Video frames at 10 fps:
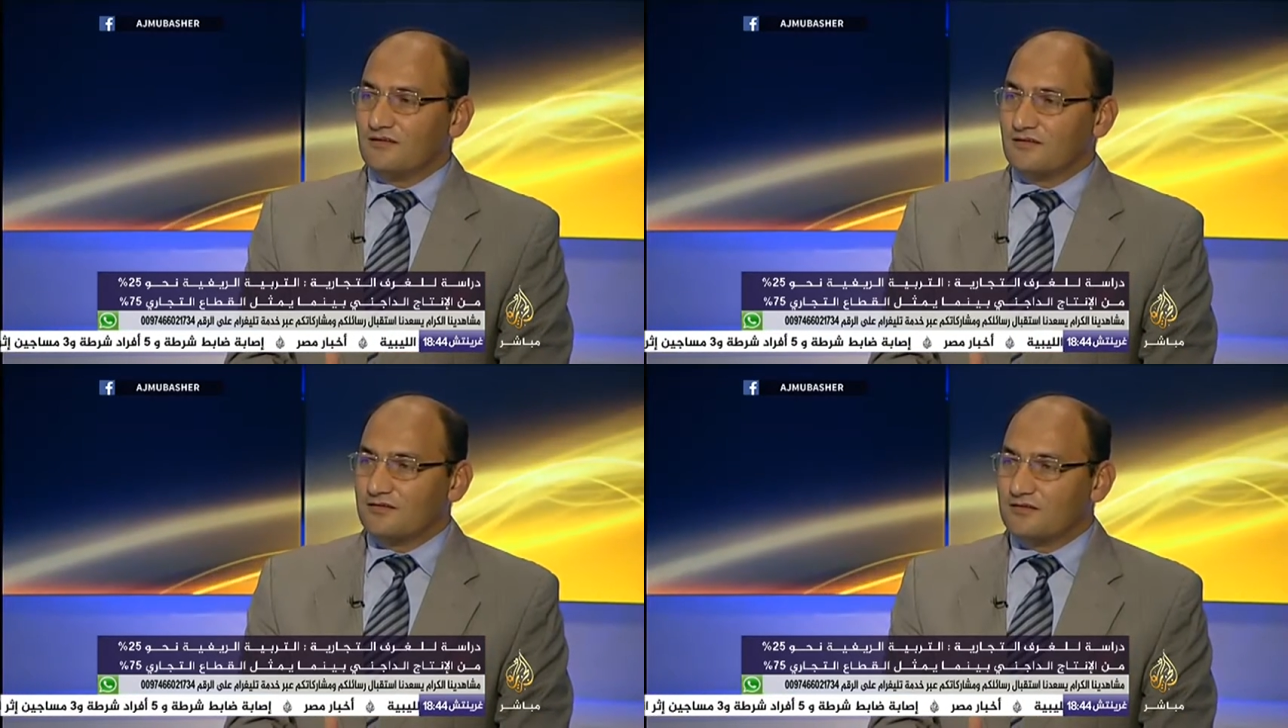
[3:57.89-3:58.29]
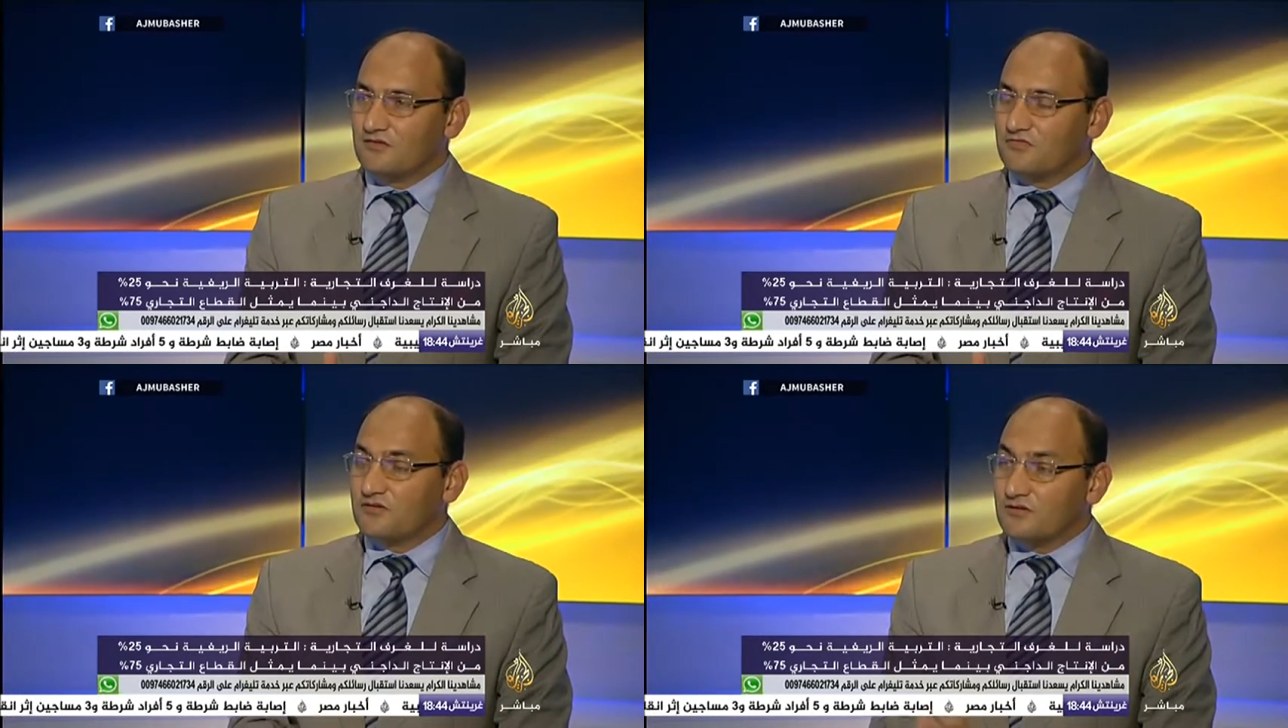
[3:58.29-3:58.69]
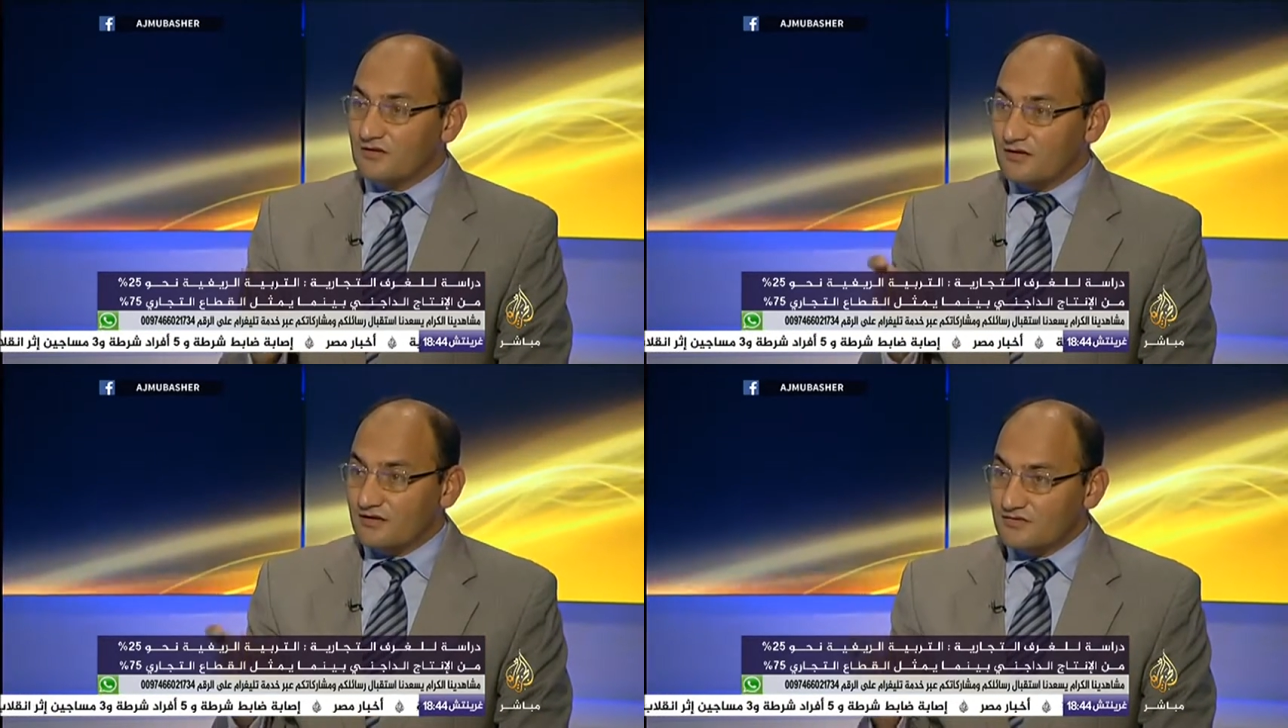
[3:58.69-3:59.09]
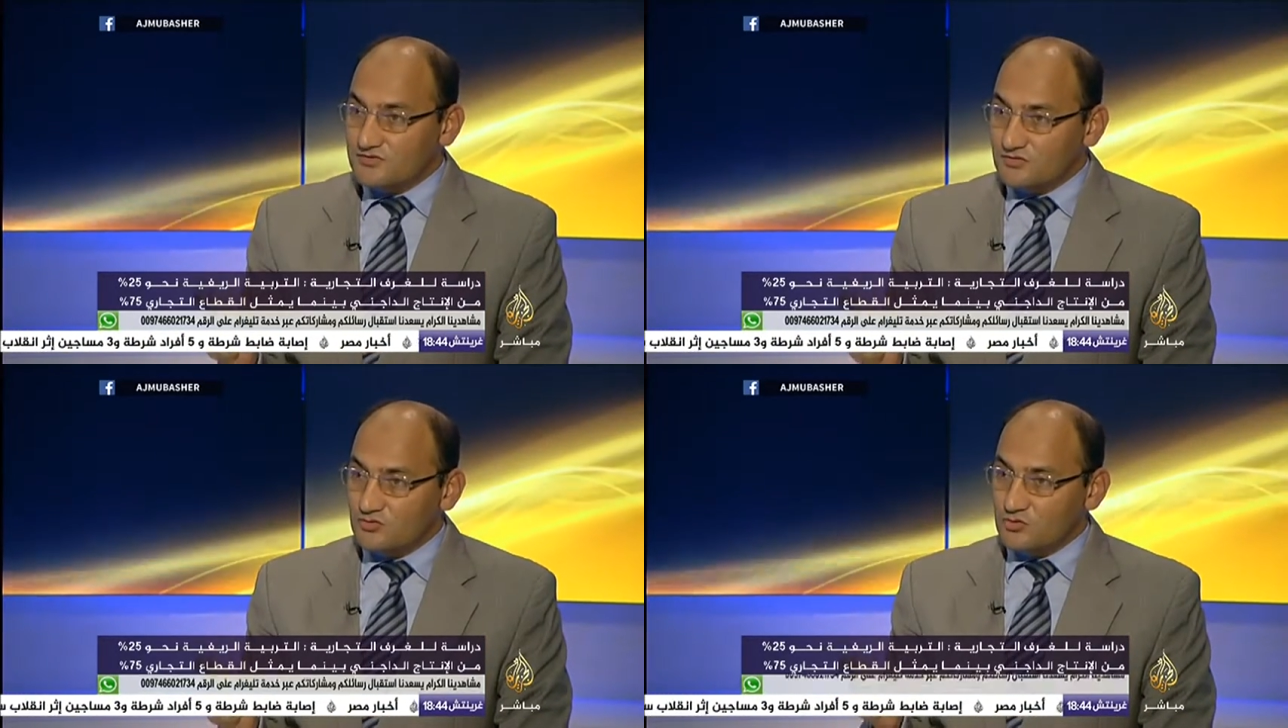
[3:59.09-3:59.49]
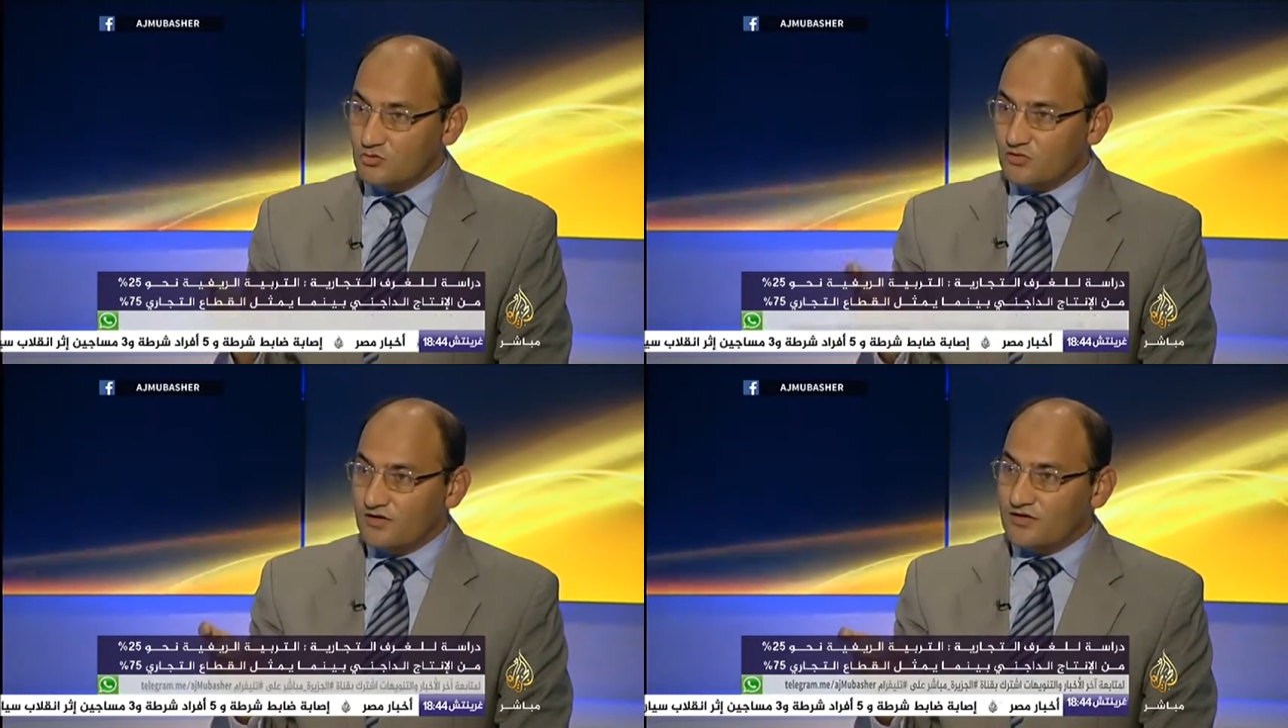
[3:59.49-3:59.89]
جنيه في ست
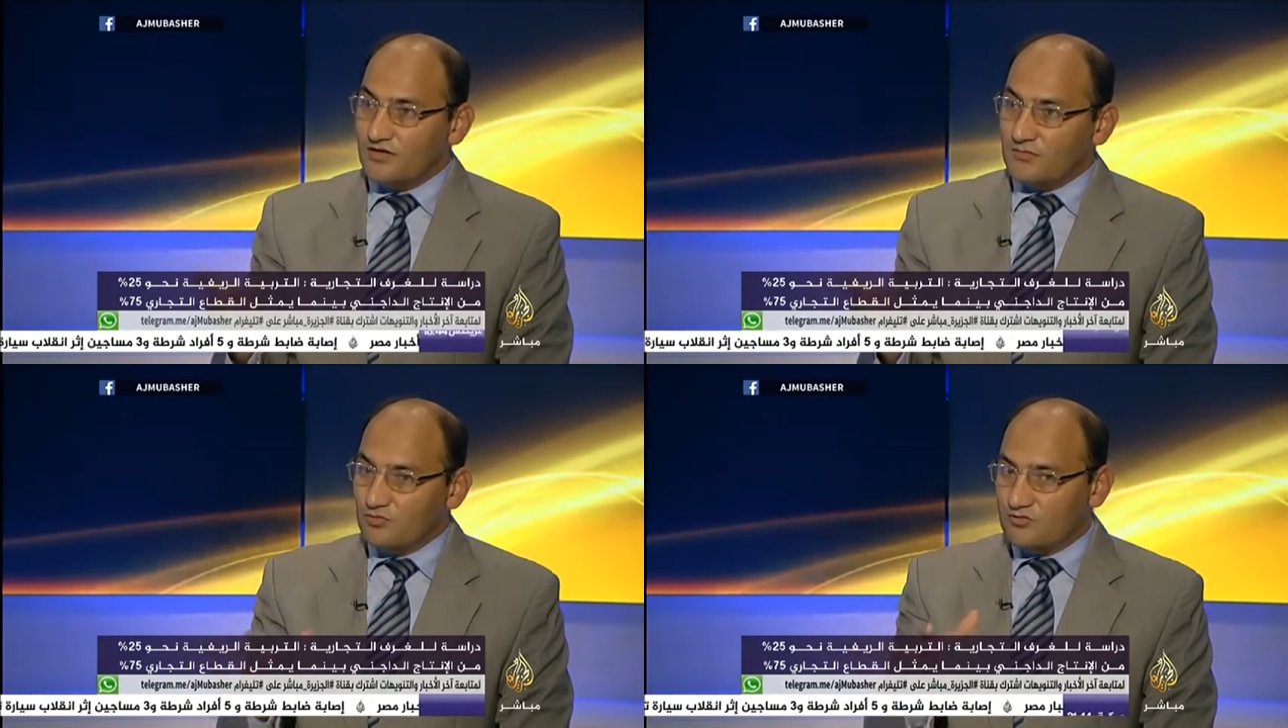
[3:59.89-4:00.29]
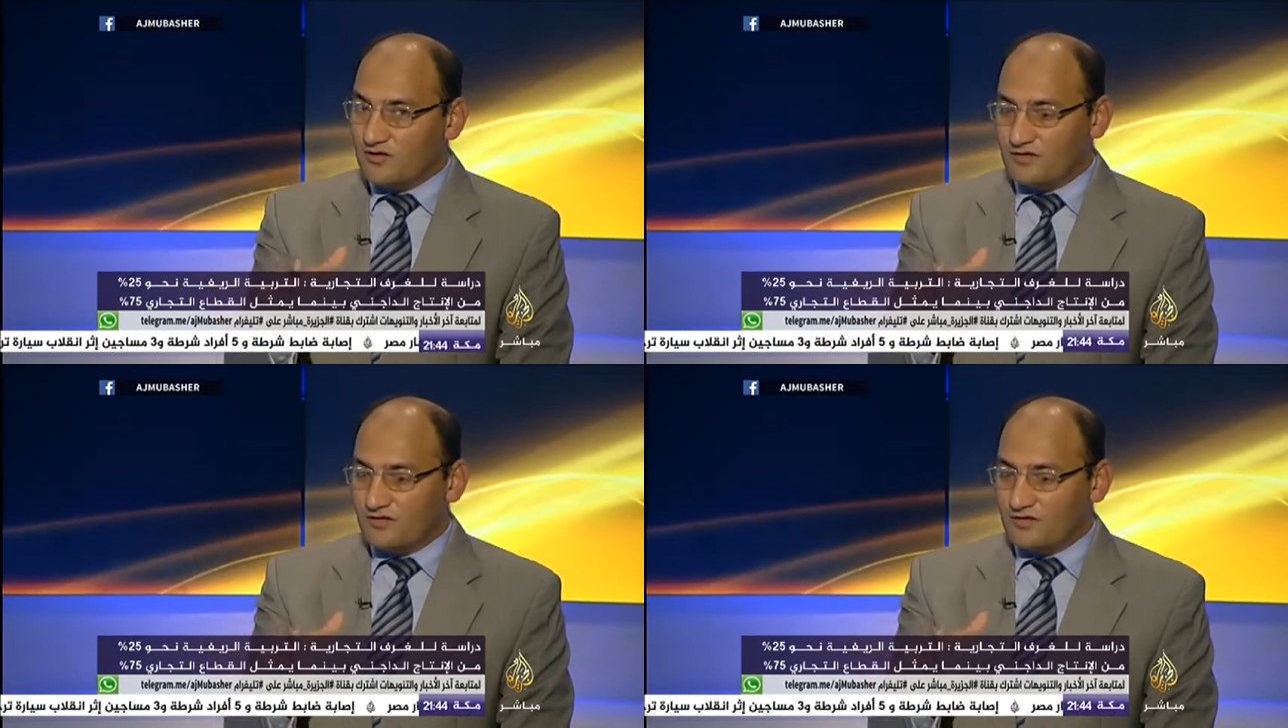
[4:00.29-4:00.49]
شهور اللي هي المده